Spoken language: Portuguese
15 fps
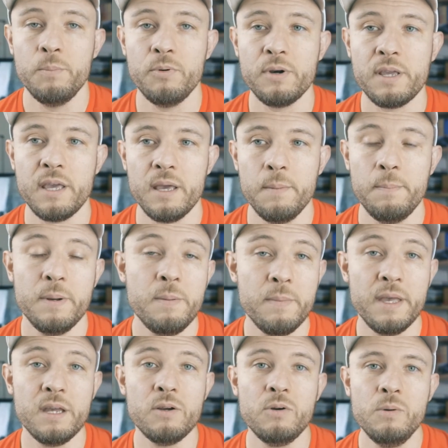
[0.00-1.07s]
Por quê?
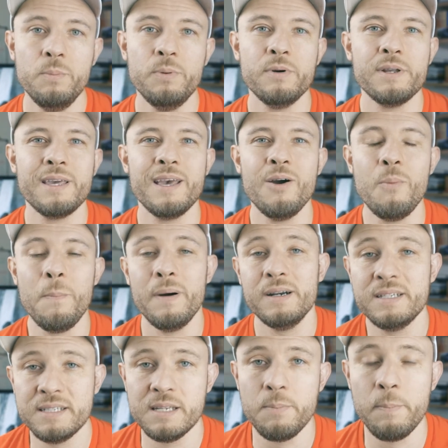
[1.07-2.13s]
Primeiro, porque eu
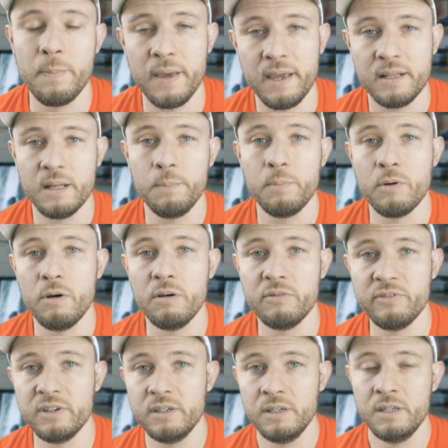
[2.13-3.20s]
participei da
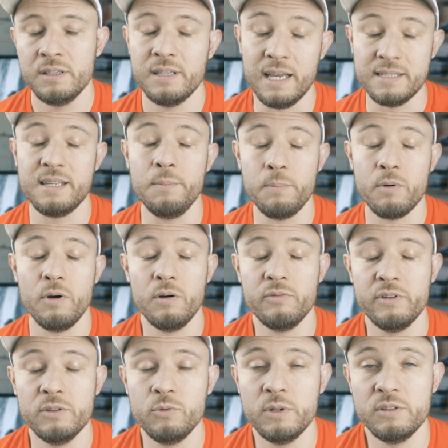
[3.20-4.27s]
prova dessa
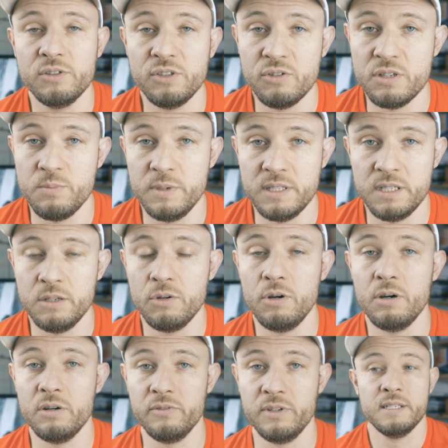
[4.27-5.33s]
prova no ano de
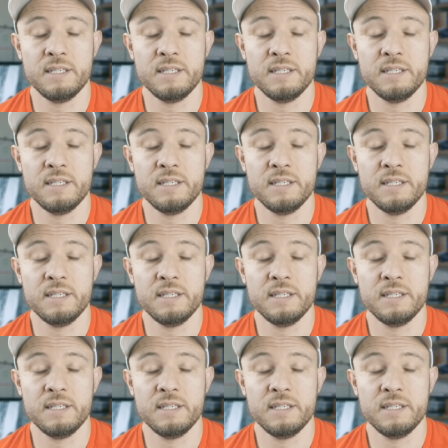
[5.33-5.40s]
2019.